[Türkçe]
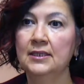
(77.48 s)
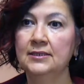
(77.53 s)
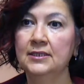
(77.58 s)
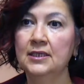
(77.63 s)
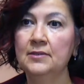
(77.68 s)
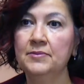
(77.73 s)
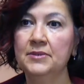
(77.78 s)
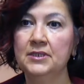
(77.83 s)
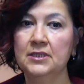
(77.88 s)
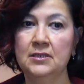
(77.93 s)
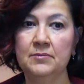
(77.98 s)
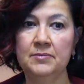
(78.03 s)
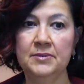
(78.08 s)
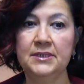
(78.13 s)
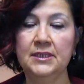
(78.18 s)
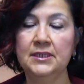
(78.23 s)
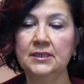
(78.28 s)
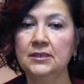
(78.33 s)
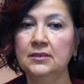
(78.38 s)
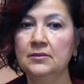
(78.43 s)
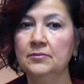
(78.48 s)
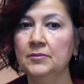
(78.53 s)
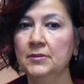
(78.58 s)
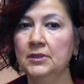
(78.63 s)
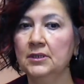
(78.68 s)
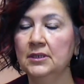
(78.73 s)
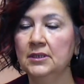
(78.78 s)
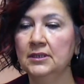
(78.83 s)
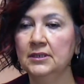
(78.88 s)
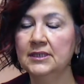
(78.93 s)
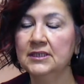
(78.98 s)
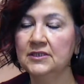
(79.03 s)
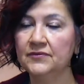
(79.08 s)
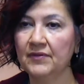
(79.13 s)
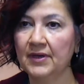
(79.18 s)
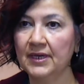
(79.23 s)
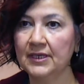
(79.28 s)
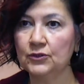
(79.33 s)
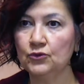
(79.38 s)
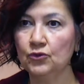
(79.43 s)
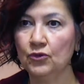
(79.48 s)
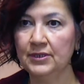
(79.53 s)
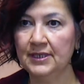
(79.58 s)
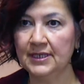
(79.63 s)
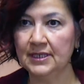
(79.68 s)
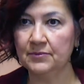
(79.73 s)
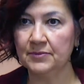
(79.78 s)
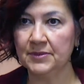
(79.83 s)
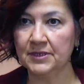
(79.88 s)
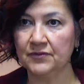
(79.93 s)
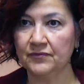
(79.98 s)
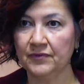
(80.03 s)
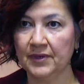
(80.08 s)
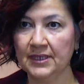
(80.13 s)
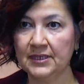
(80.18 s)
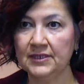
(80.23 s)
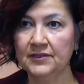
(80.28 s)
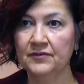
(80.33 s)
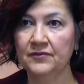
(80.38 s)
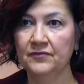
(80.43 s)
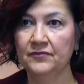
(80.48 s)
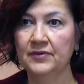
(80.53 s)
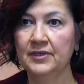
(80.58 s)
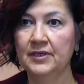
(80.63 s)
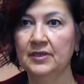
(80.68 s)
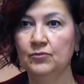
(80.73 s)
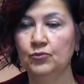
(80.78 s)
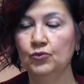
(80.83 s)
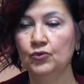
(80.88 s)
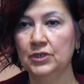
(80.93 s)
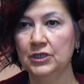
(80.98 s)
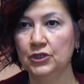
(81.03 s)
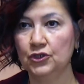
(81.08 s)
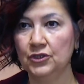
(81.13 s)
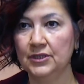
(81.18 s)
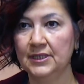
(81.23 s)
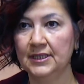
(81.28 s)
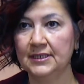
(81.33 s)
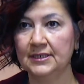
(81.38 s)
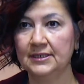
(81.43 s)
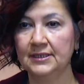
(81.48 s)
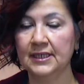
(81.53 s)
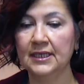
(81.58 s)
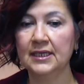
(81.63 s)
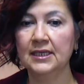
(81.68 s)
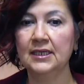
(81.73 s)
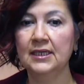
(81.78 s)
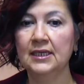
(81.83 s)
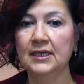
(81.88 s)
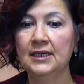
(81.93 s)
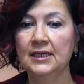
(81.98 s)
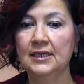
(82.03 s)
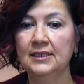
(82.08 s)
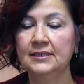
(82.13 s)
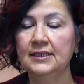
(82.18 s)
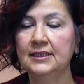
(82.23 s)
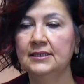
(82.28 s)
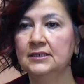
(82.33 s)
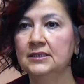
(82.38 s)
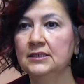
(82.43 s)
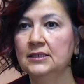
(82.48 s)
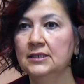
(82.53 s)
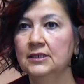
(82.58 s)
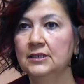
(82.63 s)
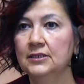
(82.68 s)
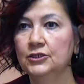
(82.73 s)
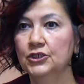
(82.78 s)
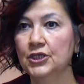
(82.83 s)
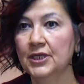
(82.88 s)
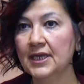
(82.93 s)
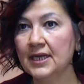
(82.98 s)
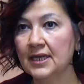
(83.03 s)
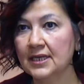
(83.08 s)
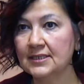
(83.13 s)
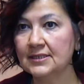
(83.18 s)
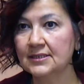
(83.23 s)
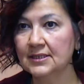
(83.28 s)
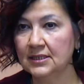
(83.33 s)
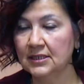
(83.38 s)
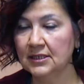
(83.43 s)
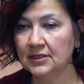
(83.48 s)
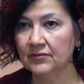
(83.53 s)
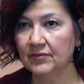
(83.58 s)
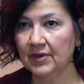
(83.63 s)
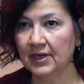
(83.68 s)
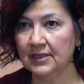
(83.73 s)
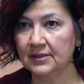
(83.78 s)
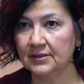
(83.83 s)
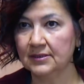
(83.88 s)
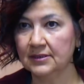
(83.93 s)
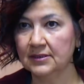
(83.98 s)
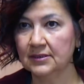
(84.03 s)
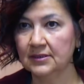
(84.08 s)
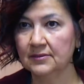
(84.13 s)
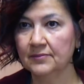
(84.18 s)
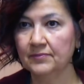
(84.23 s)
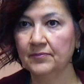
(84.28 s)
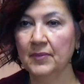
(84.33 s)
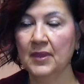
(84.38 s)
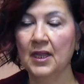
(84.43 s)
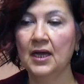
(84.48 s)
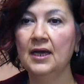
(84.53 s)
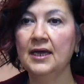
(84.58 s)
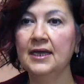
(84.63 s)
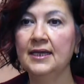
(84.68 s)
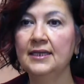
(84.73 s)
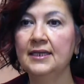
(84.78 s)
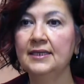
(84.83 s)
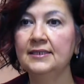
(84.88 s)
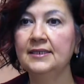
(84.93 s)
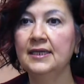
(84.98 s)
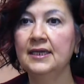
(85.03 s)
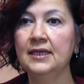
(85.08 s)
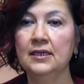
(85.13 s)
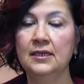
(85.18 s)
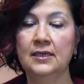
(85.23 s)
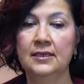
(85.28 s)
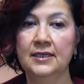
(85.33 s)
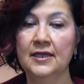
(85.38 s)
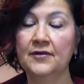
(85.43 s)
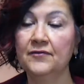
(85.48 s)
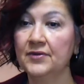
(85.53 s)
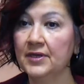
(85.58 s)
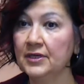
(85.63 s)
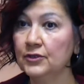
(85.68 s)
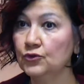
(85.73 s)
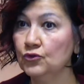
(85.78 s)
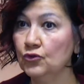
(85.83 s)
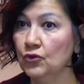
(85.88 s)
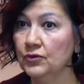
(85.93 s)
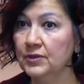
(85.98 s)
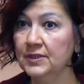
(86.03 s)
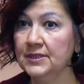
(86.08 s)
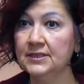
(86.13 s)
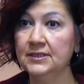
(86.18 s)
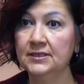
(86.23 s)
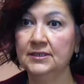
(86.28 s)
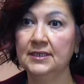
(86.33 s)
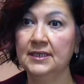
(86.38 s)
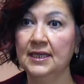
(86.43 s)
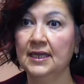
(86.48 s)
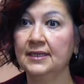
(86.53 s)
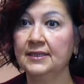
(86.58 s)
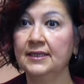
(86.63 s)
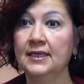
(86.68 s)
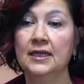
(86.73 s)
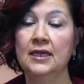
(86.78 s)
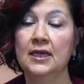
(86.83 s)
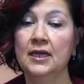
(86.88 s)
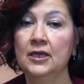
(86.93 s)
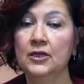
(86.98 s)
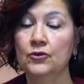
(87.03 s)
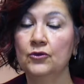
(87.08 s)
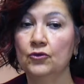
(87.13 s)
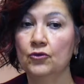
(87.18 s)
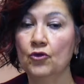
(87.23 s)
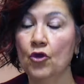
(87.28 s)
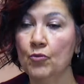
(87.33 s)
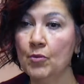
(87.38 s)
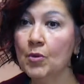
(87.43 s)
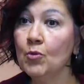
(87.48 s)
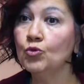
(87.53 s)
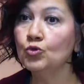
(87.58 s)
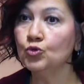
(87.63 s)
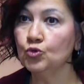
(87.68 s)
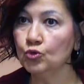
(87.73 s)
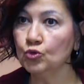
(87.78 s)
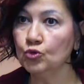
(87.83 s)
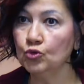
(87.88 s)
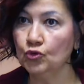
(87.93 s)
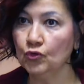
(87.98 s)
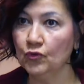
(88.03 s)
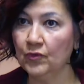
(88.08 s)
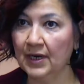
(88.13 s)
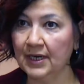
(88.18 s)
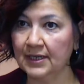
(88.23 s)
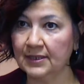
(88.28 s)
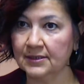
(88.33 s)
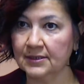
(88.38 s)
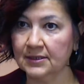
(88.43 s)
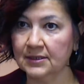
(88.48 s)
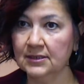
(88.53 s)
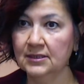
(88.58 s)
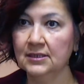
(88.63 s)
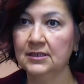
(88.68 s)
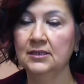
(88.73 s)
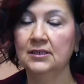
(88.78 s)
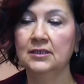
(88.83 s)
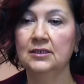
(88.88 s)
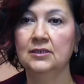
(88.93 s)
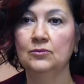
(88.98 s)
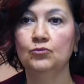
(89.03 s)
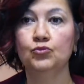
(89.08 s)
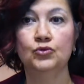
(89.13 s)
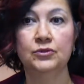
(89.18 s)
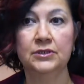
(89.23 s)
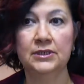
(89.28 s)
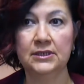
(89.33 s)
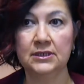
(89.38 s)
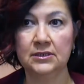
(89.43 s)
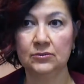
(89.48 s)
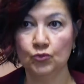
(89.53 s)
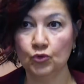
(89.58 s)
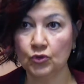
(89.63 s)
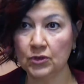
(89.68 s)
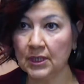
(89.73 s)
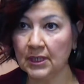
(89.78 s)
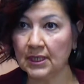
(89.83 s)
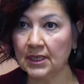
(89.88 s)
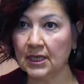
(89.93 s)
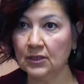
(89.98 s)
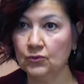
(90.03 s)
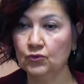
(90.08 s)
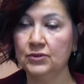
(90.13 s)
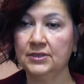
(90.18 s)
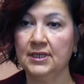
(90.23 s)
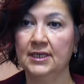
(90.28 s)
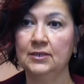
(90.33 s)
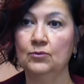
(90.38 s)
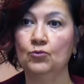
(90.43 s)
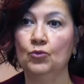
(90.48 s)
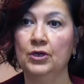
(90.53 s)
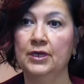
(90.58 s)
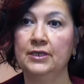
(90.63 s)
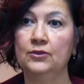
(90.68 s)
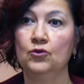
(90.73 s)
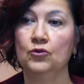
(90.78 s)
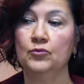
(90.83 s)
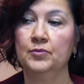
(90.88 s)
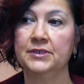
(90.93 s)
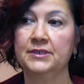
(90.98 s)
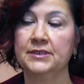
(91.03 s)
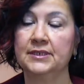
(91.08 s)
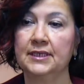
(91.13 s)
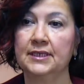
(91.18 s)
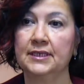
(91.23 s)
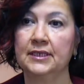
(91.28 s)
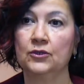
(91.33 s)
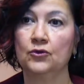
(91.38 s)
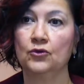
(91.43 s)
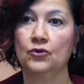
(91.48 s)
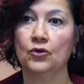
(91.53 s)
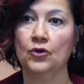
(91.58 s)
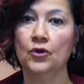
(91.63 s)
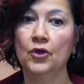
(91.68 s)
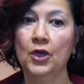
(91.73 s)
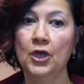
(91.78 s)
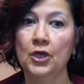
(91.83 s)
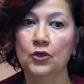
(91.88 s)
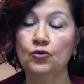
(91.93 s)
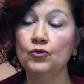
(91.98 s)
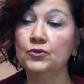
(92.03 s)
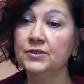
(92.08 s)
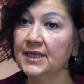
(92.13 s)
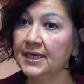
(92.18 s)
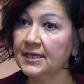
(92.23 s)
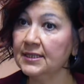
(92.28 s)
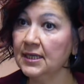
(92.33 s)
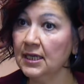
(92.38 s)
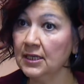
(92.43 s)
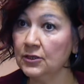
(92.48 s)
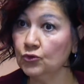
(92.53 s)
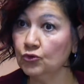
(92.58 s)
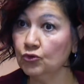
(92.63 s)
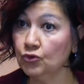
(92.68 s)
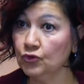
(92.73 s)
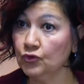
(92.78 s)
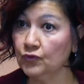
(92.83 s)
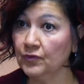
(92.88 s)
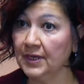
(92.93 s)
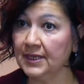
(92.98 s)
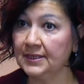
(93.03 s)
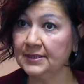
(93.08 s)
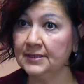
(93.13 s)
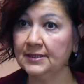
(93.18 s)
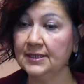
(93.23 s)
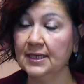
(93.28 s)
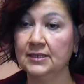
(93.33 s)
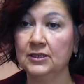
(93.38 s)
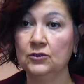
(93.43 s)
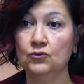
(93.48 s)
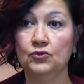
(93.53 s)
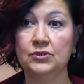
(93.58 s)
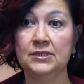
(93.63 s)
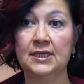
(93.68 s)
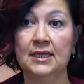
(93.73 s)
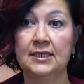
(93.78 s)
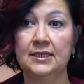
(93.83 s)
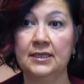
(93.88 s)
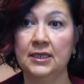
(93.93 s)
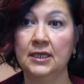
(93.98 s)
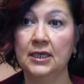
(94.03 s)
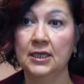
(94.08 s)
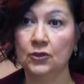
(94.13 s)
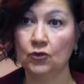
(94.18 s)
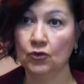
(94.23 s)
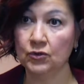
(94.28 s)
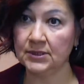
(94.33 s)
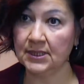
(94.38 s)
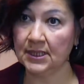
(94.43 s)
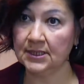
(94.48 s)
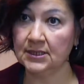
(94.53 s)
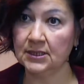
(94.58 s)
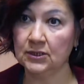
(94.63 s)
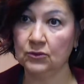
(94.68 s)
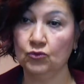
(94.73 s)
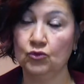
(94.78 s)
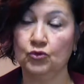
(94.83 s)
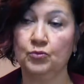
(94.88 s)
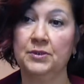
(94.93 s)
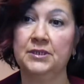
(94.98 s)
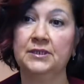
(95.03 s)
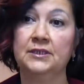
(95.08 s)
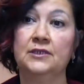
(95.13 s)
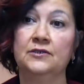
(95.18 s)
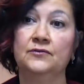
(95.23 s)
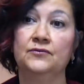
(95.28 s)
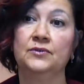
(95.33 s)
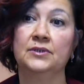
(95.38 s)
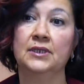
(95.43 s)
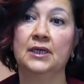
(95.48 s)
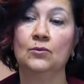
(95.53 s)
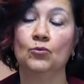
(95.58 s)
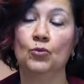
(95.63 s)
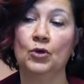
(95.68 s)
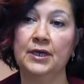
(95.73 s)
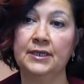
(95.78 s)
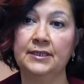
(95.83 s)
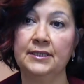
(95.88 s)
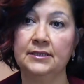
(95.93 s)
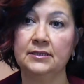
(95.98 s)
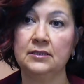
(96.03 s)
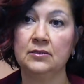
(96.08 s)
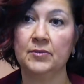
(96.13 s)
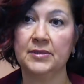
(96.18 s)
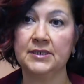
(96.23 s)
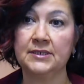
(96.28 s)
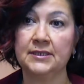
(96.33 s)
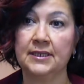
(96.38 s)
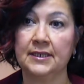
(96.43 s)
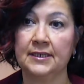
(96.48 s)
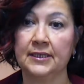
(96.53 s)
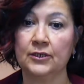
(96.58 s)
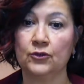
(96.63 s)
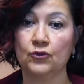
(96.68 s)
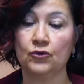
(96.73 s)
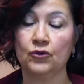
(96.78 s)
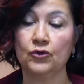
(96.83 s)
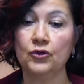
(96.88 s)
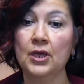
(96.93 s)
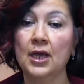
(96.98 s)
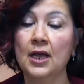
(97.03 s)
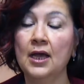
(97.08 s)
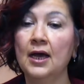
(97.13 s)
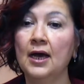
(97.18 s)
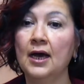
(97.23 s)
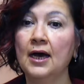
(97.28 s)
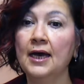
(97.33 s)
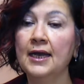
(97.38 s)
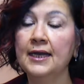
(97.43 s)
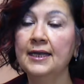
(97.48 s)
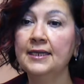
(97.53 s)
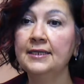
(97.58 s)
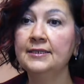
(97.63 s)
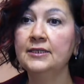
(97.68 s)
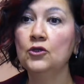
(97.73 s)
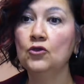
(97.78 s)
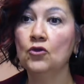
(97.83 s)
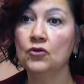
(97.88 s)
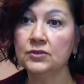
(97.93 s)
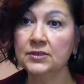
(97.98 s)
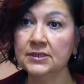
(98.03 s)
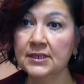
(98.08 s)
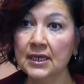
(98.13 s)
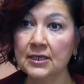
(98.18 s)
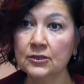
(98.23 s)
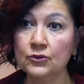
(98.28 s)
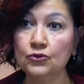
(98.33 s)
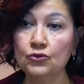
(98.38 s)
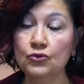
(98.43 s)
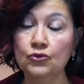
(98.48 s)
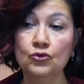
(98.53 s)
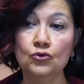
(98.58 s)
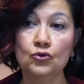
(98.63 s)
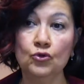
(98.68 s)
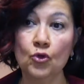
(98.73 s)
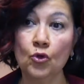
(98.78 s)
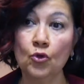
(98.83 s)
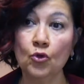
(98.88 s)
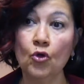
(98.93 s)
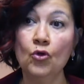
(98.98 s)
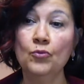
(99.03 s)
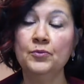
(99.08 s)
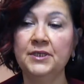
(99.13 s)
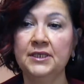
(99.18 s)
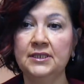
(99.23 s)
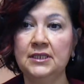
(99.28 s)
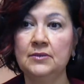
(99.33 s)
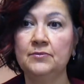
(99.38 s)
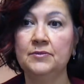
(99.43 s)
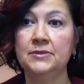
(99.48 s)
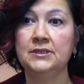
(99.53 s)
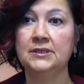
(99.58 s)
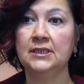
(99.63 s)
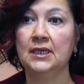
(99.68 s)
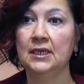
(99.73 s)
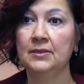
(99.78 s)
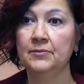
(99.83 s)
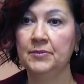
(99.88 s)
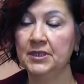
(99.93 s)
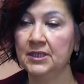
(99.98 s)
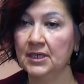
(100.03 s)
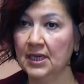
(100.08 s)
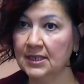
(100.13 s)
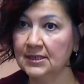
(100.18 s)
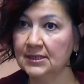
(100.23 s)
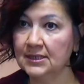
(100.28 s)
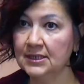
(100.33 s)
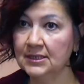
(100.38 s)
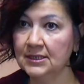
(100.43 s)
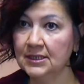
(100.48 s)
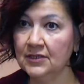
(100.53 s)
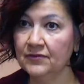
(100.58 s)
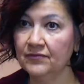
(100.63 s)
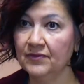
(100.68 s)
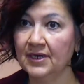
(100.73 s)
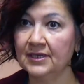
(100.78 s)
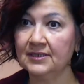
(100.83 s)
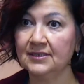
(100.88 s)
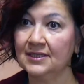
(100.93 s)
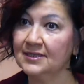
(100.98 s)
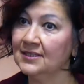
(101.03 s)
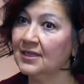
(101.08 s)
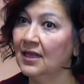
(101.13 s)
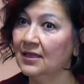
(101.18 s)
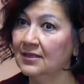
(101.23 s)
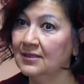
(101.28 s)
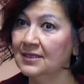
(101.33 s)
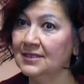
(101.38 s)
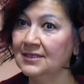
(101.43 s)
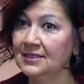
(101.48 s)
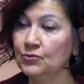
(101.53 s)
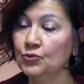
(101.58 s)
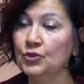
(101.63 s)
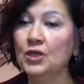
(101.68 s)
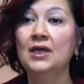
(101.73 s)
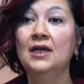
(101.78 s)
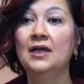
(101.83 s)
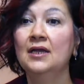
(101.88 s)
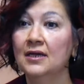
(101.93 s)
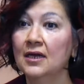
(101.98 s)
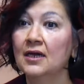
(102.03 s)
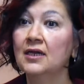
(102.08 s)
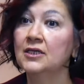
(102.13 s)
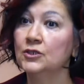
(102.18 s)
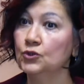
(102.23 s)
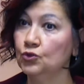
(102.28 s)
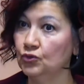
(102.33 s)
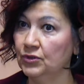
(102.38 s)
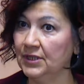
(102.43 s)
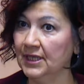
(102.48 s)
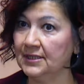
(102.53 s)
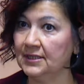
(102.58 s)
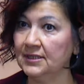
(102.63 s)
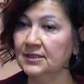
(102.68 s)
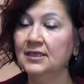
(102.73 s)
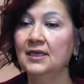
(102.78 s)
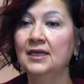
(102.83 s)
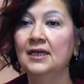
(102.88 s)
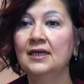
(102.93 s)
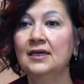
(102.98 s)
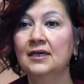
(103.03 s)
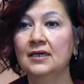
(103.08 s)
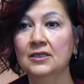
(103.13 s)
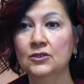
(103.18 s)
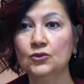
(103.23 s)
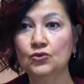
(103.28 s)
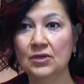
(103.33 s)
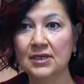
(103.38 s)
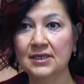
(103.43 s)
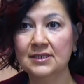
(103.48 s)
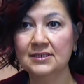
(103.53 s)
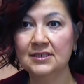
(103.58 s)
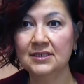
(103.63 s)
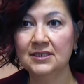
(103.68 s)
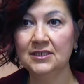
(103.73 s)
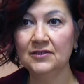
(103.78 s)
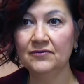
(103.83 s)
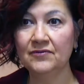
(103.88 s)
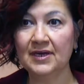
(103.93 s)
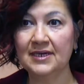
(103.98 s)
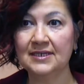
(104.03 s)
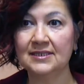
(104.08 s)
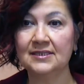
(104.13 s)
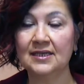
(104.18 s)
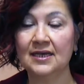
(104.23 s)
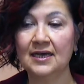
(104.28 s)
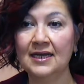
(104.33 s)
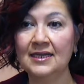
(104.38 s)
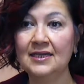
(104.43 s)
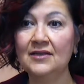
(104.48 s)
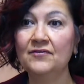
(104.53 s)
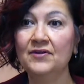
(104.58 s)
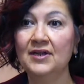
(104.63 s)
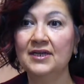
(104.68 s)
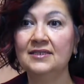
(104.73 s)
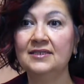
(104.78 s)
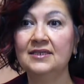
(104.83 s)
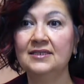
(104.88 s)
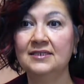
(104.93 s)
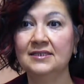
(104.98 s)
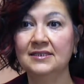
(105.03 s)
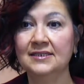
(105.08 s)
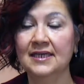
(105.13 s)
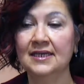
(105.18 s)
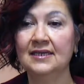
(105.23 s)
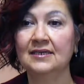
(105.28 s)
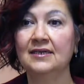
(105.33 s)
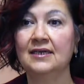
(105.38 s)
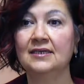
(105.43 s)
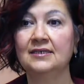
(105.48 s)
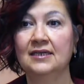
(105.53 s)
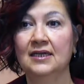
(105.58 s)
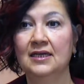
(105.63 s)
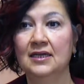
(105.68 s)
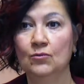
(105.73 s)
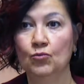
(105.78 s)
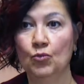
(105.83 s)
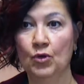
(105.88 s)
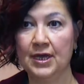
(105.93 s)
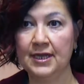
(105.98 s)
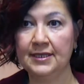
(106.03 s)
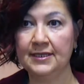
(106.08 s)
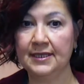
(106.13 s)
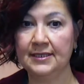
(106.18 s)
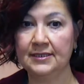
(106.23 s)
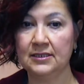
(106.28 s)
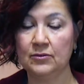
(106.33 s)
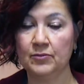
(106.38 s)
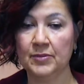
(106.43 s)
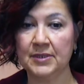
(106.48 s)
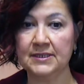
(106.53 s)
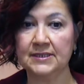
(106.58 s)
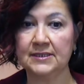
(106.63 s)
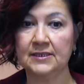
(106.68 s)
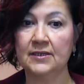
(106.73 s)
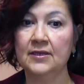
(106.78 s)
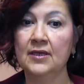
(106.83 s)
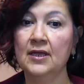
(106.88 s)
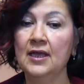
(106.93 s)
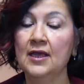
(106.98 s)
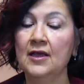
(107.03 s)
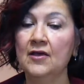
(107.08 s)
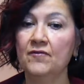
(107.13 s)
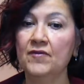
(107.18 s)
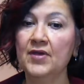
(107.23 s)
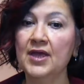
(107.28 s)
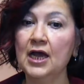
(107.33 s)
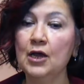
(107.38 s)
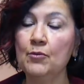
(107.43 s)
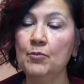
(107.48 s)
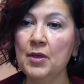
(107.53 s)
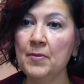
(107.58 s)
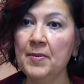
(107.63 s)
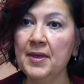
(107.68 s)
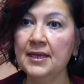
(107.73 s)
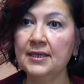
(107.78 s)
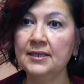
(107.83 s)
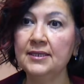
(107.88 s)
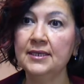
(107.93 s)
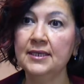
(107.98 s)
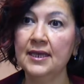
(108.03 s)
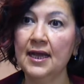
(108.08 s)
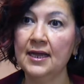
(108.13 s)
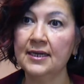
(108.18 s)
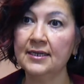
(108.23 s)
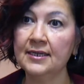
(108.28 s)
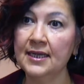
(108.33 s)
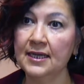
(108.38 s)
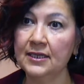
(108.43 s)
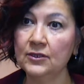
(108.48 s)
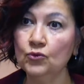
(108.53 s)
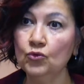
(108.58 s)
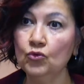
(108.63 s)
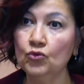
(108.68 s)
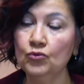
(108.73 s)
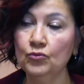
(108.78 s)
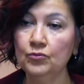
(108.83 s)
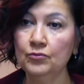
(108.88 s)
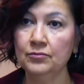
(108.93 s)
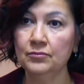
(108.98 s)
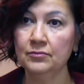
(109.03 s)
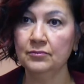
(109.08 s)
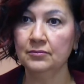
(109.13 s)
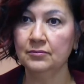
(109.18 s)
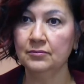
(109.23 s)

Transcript: tabii ki bir takım e, risk faktörlerimiz var ve bu kişilerin de nedir? Şeker hastalığı vardır, Ailede refraksiyon kısırı yani görme bozukluğu vardır. Ee, bunların mutlaka düzenli muayene olması gerekiyor. Yüksek tansiyonu vardır. Gene düzenli göz hastalık uzmanı tarafından muayene edilmesi gerekiyor. Ailede göz tansiyonu glokom dediğimiz bir rahatsızlığı vardır. Hatta halk arasında buna kara su denir. Kara su hastalığı varsa aile fertlerinin tekrar muayene edilmesi veya bebeklik erken doğum